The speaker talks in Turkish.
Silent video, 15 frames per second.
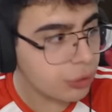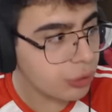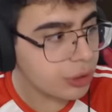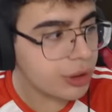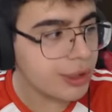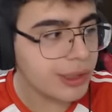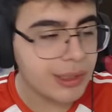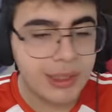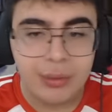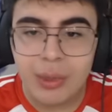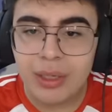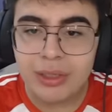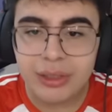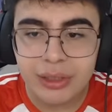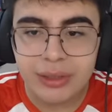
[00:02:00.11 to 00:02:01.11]
Diyor ki
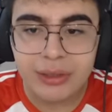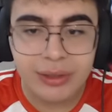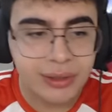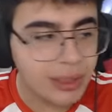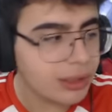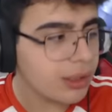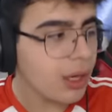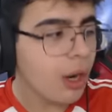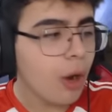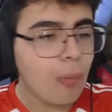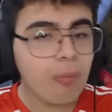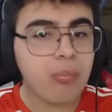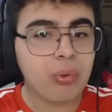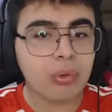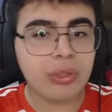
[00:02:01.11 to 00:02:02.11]
Smiling Crittersar
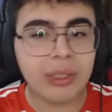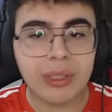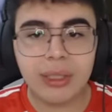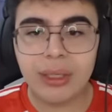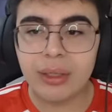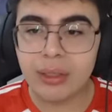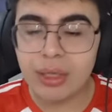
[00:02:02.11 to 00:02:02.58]
burada